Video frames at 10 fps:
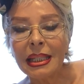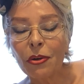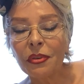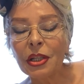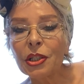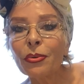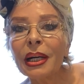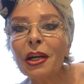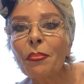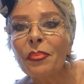Zauważyła
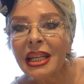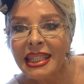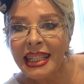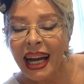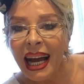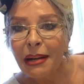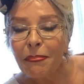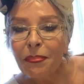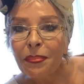ją myszka